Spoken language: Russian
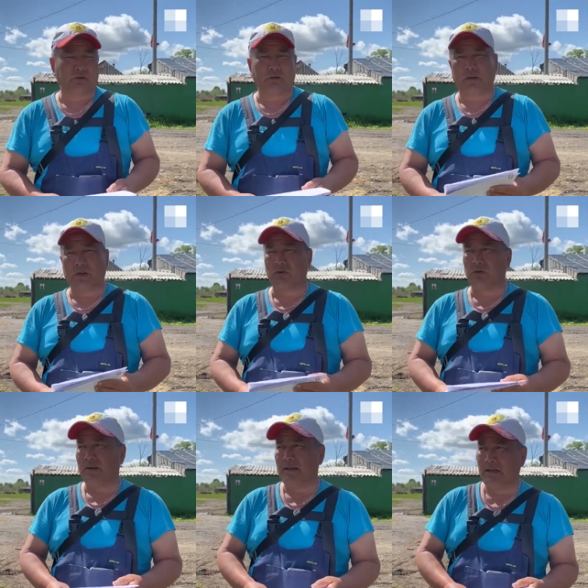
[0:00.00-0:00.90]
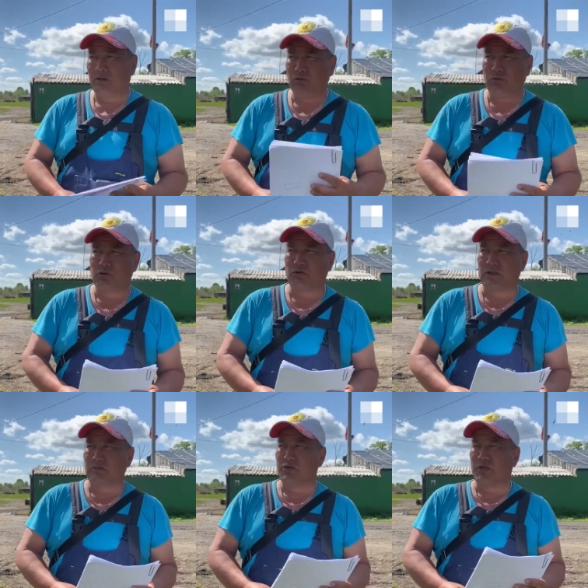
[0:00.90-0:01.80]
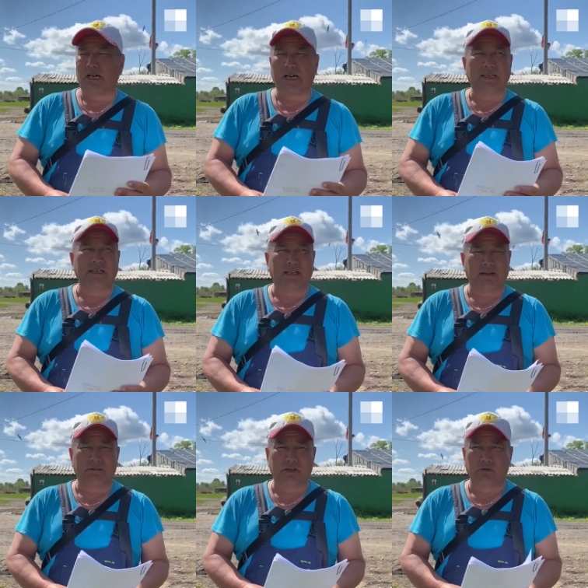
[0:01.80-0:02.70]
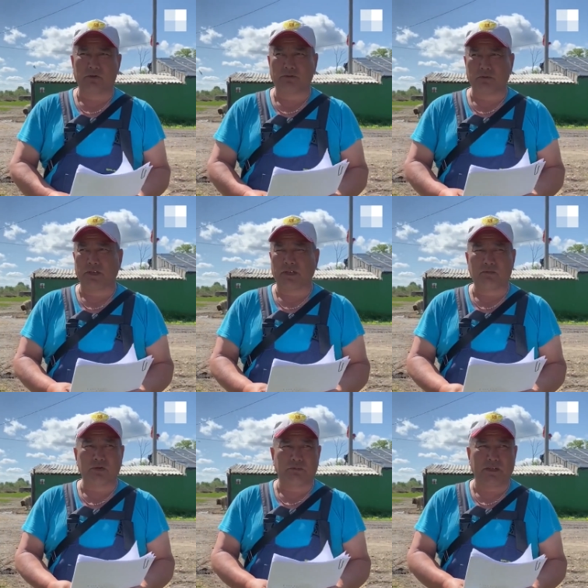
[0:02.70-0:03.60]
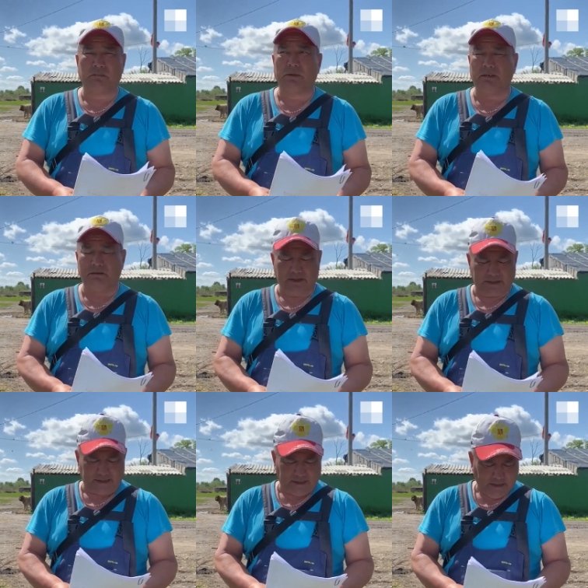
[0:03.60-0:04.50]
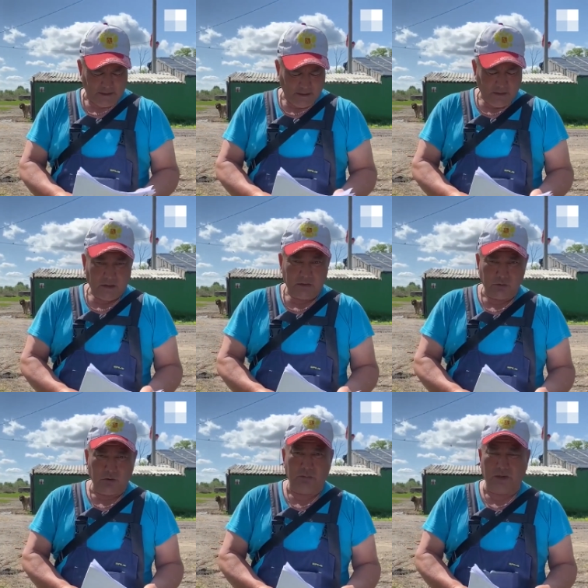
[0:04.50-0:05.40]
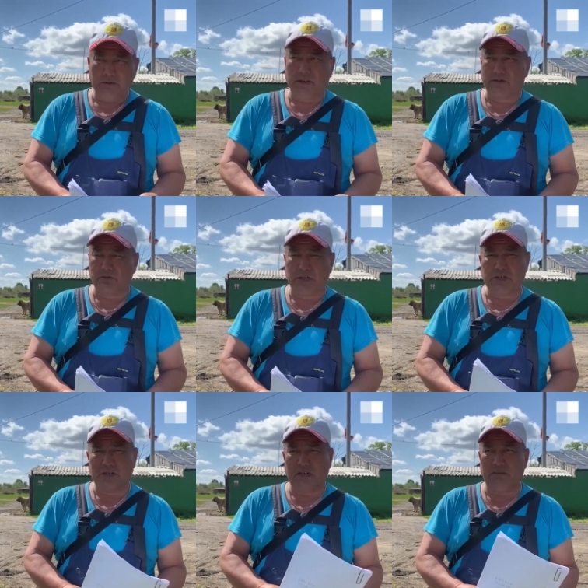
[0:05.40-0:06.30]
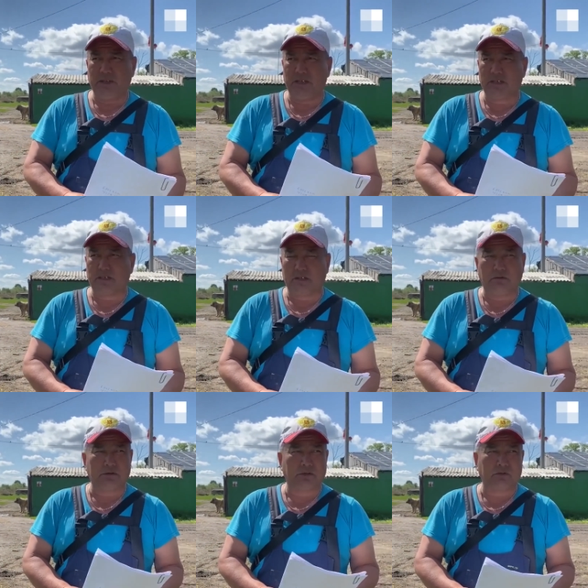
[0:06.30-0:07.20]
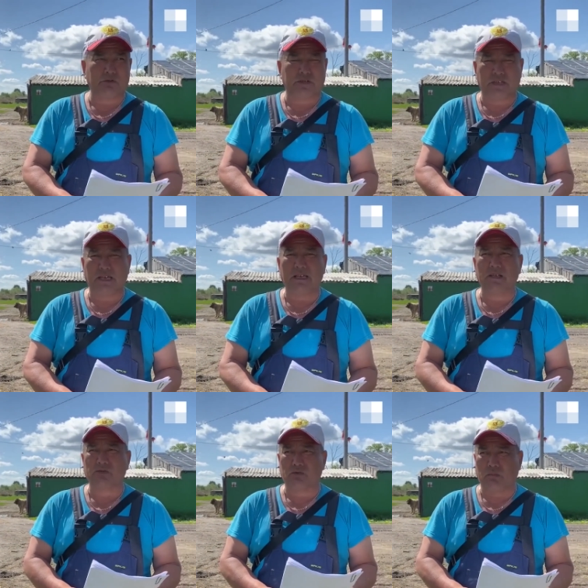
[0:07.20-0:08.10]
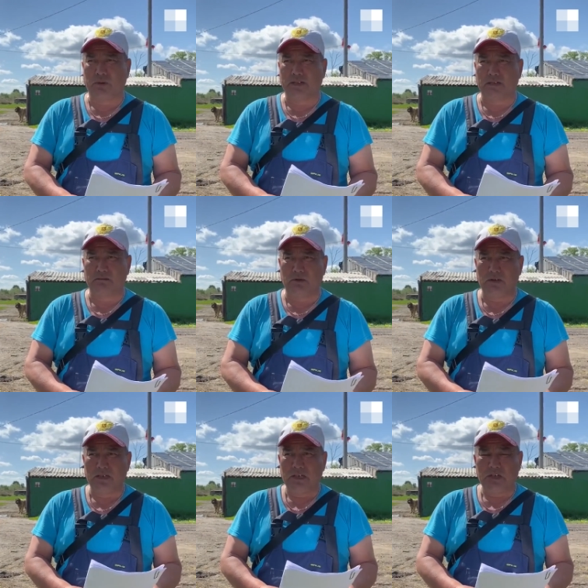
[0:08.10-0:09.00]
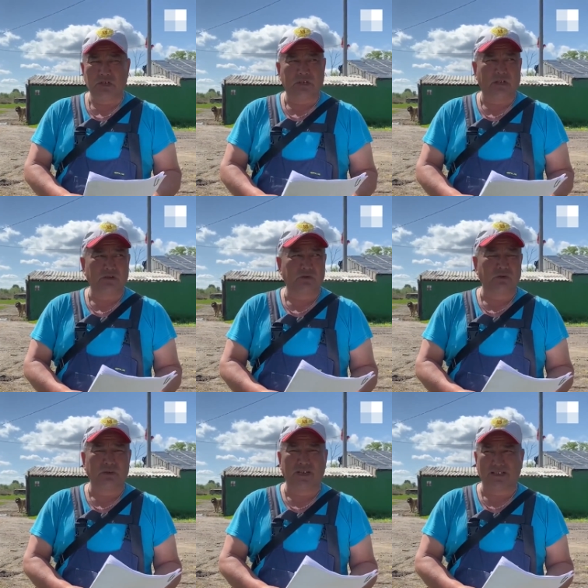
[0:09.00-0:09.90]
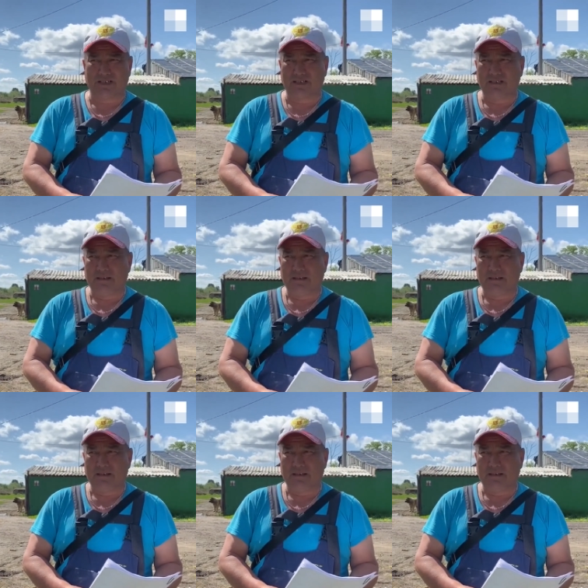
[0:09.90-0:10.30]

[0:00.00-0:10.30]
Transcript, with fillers: срок прошел. Думал, что, возможно, какая-то там задолженность все-таки, может быть, и появилась. Но, проверив свой личный кабинет, такой задолженности я не нашел. Поэтому считаю, что нас